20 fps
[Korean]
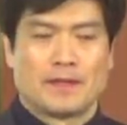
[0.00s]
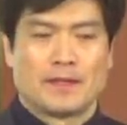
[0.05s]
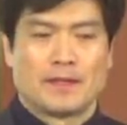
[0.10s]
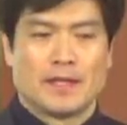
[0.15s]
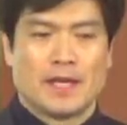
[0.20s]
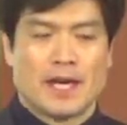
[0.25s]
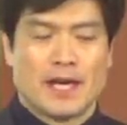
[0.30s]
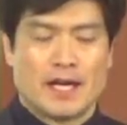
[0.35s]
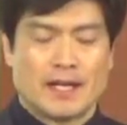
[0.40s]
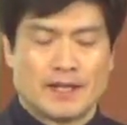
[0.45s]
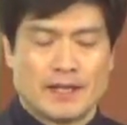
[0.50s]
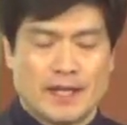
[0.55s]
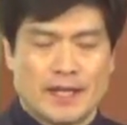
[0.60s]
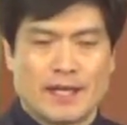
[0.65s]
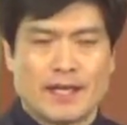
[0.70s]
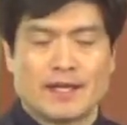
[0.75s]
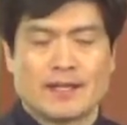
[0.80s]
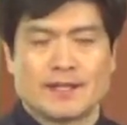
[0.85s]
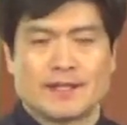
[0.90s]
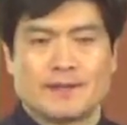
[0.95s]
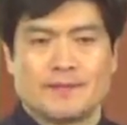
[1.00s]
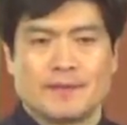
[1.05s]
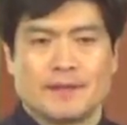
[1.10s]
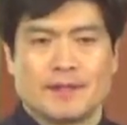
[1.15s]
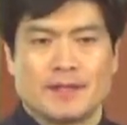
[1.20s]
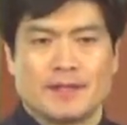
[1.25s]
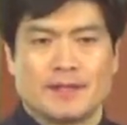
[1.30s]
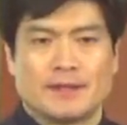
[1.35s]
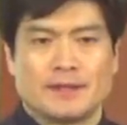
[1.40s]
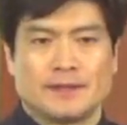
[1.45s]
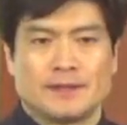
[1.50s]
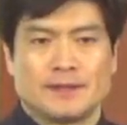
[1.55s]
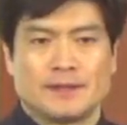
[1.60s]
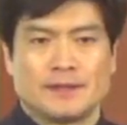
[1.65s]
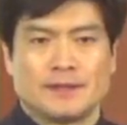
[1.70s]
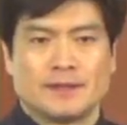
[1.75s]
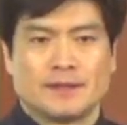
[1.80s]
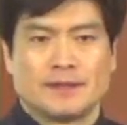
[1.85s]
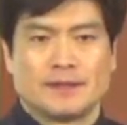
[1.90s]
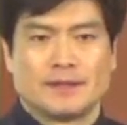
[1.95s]
다 때가 있습니다.
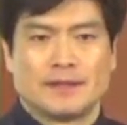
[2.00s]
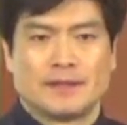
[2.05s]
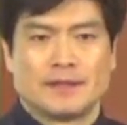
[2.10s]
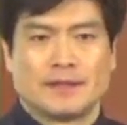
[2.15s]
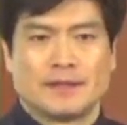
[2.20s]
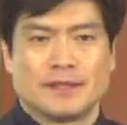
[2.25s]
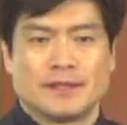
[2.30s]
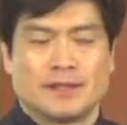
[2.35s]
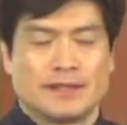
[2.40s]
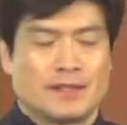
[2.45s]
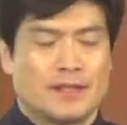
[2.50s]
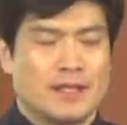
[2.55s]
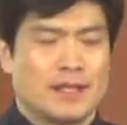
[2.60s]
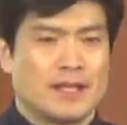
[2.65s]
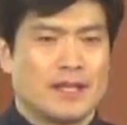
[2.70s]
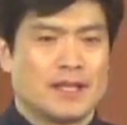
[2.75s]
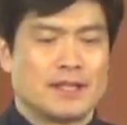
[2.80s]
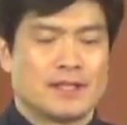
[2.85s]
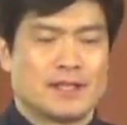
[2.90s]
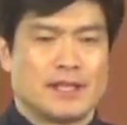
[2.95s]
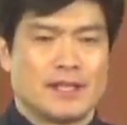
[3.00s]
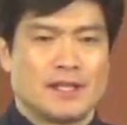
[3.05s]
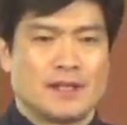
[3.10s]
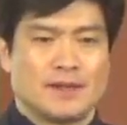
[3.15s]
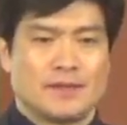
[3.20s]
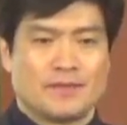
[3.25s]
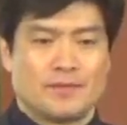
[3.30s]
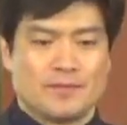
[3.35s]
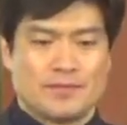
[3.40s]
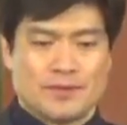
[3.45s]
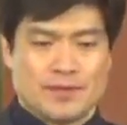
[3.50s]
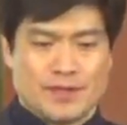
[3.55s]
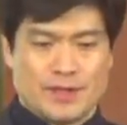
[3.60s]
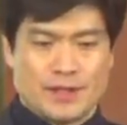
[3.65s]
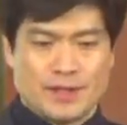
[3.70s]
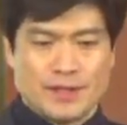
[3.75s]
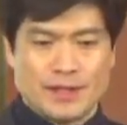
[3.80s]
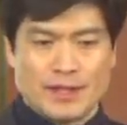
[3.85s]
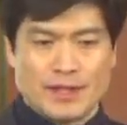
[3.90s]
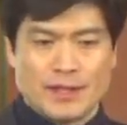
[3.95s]
그 때까지
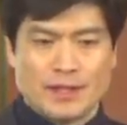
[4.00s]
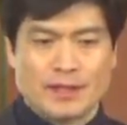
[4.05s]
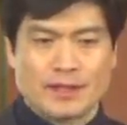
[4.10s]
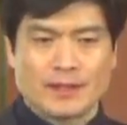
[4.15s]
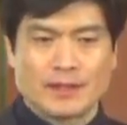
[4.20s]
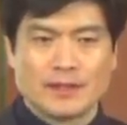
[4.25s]
부지런히